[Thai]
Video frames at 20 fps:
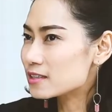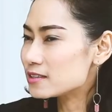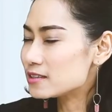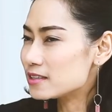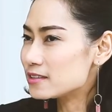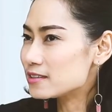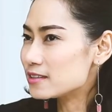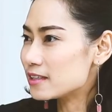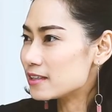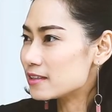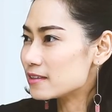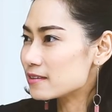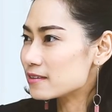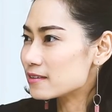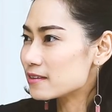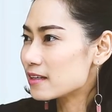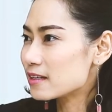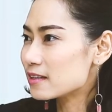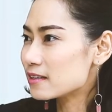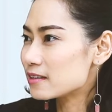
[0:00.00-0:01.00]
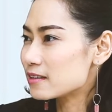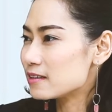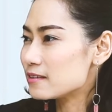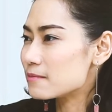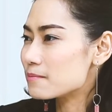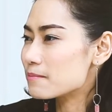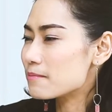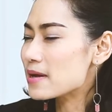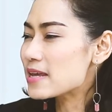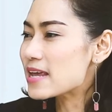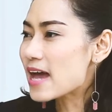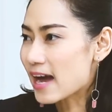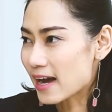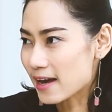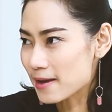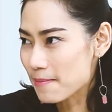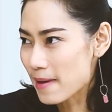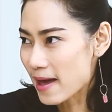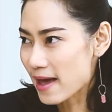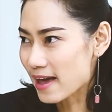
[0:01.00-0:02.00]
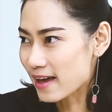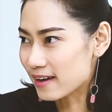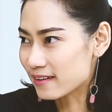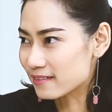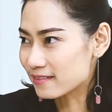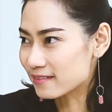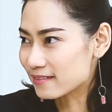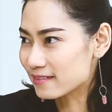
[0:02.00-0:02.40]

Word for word: คือจริงๆไม่อยากให้แบน